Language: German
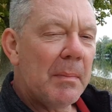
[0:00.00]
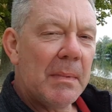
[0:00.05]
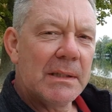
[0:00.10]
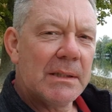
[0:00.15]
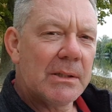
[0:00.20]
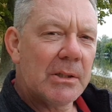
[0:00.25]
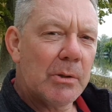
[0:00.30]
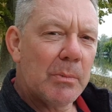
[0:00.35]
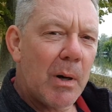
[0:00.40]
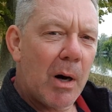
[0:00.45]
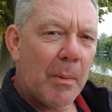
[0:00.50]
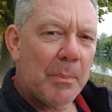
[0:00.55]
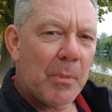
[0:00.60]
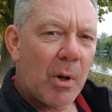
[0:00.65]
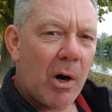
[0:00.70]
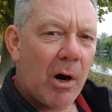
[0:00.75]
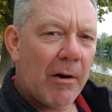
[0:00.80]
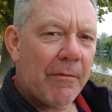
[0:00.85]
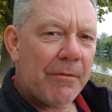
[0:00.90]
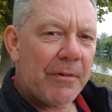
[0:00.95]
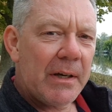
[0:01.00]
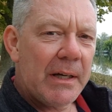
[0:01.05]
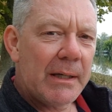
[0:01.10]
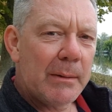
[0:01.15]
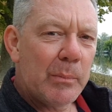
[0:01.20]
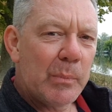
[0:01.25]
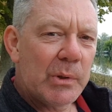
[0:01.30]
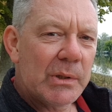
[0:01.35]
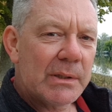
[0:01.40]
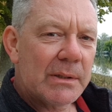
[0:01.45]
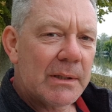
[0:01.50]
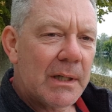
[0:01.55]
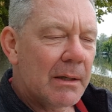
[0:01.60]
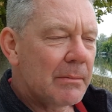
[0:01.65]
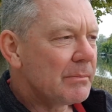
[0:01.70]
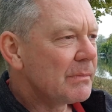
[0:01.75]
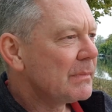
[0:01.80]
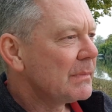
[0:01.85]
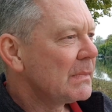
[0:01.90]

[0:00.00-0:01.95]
man sich überhaupt noch aufregen muss. Ja?